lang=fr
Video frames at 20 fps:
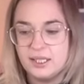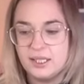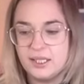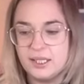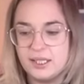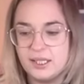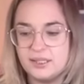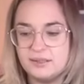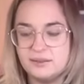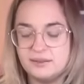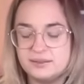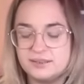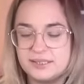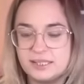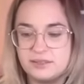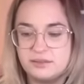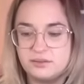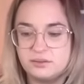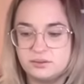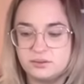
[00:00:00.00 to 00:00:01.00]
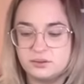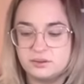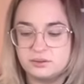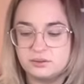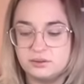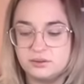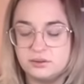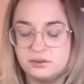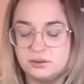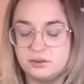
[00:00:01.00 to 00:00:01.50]
Et là, dans cette
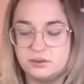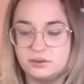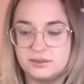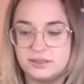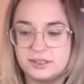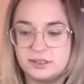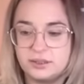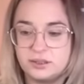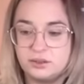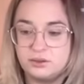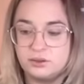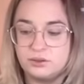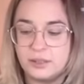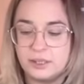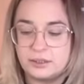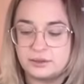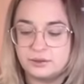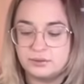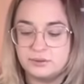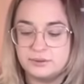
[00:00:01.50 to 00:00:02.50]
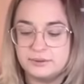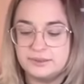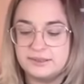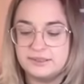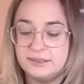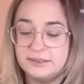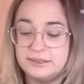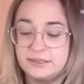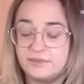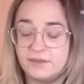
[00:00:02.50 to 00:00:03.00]
conjoncture, dans cette situation
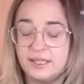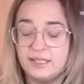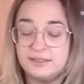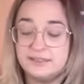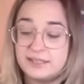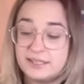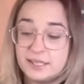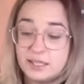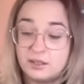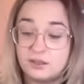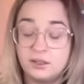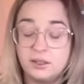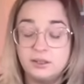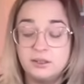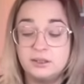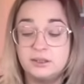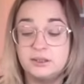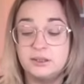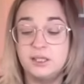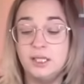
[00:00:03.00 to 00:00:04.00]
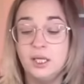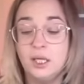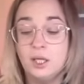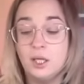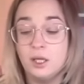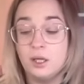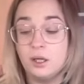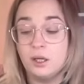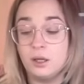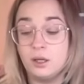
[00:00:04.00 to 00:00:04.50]
ici, c'est vrai que c'est quelqu'un ici
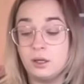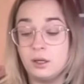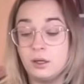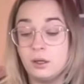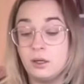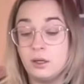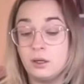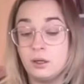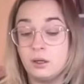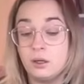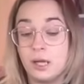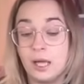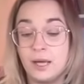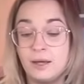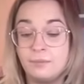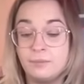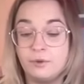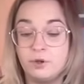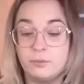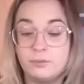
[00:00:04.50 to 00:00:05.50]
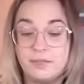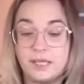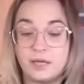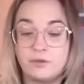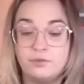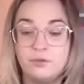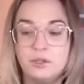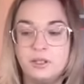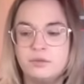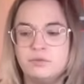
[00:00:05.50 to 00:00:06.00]
euh, à première
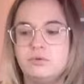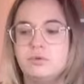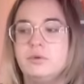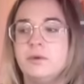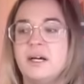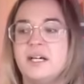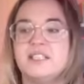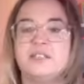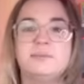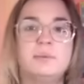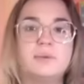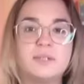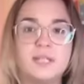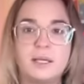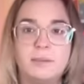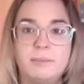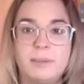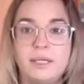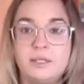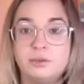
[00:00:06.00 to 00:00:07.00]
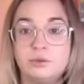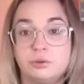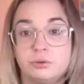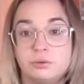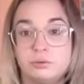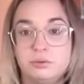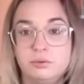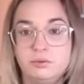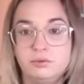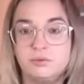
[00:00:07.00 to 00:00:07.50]
vue qui vous correspondrait pas, je
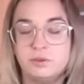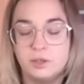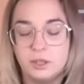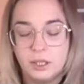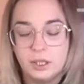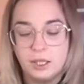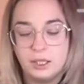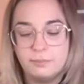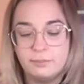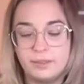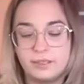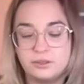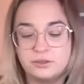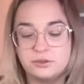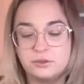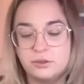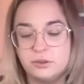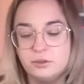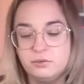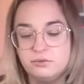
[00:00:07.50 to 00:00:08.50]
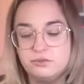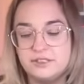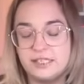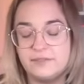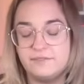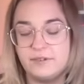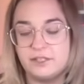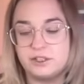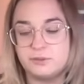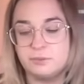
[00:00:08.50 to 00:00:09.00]
trouve, parce que vous
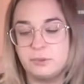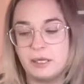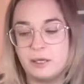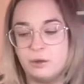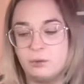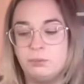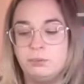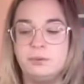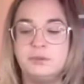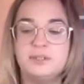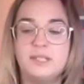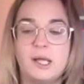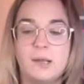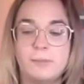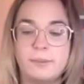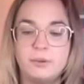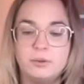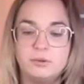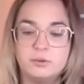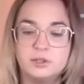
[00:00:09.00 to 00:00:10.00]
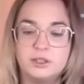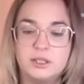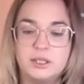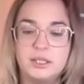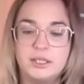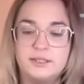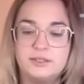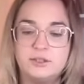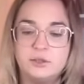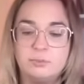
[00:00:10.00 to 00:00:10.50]
êtes vachement à l'opposé. Après, on dit que
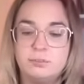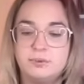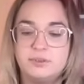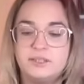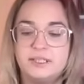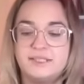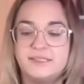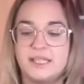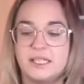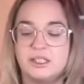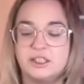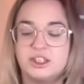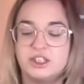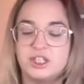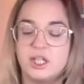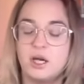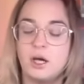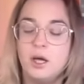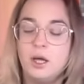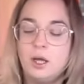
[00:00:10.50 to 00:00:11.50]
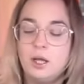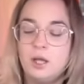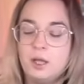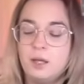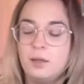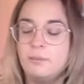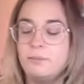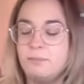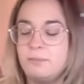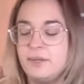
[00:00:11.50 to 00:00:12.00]
les opposés s'attirent
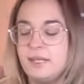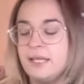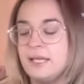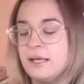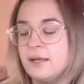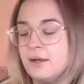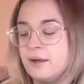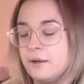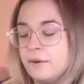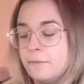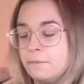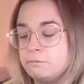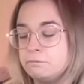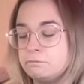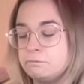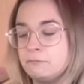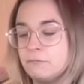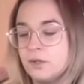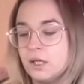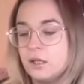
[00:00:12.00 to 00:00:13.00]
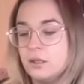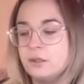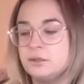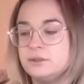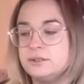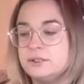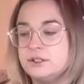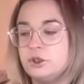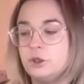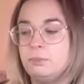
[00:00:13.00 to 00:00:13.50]
mais euh,
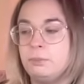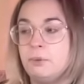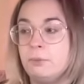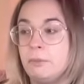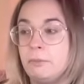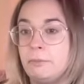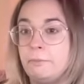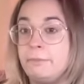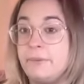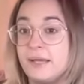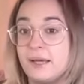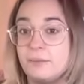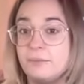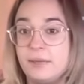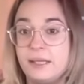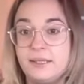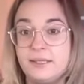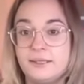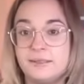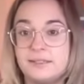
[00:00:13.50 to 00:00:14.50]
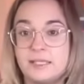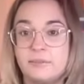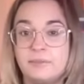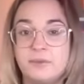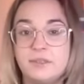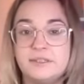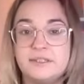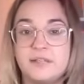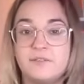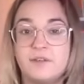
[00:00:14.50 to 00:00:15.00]
si je peux me permettre, les
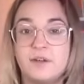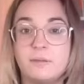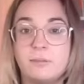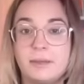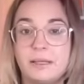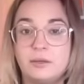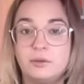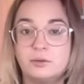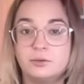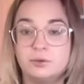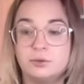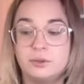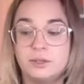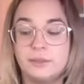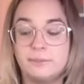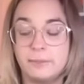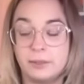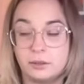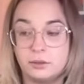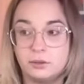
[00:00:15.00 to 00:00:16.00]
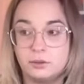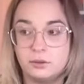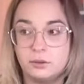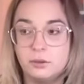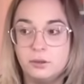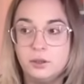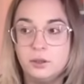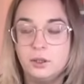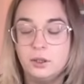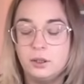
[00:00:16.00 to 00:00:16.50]
amis, ça fait un bail qu'on se connaît
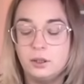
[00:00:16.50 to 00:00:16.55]
maintenant.